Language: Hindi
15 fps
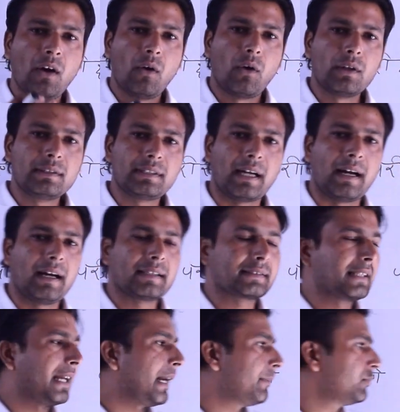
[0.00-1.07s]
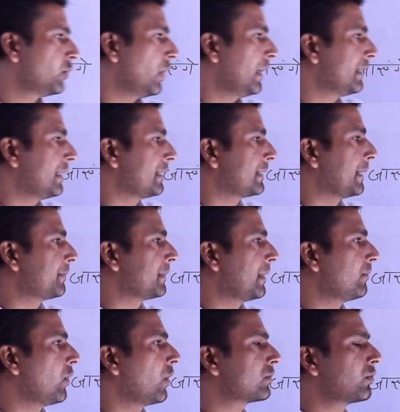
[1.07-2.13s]
और तो यहाँ से आप जो है
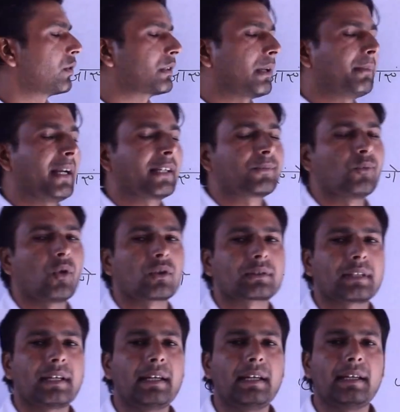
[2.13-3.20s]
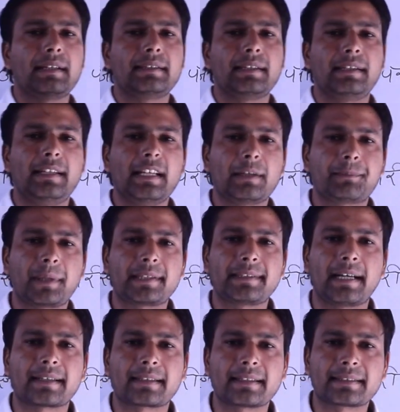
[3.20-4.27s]
डिस्क्रिप्शन बॉक्स और कमेंट बॉक्स से लिंक पर
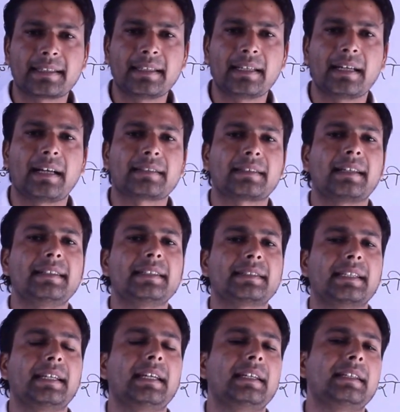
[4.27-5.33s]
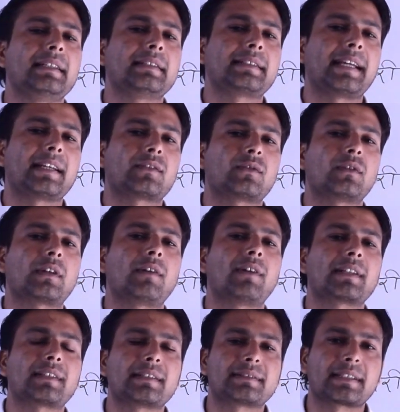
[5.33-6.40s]
जा कर के आसानी से इन टेस्ट को
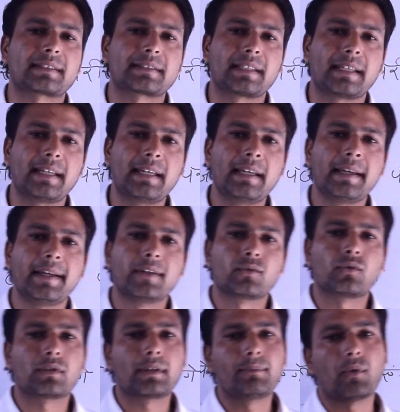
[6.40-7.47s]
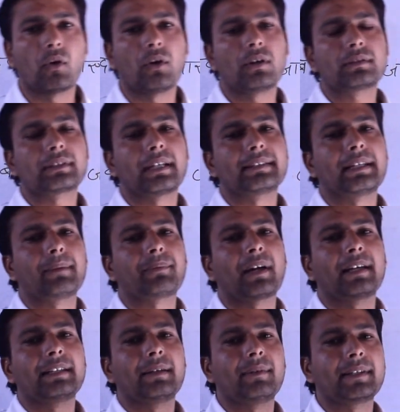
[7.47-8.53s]
कवर कर सकते हैं क्योंकि बहुत ज़्यादा
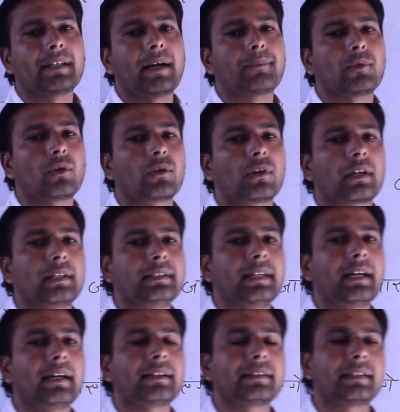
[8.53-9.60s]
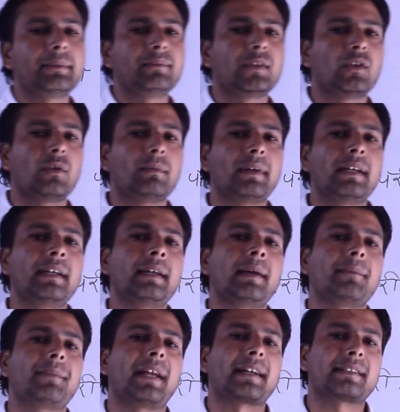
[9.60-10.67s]
फायदेमंद आप लोगों के लिए अंतिम दिनों में
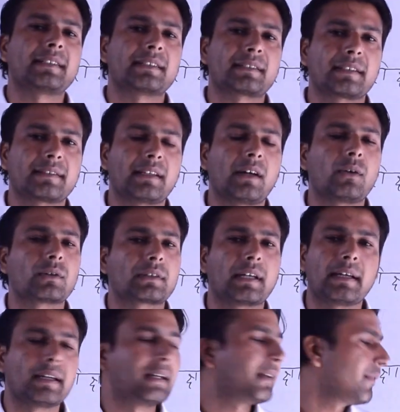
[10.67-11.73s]
प्रैक्टिस करना होता है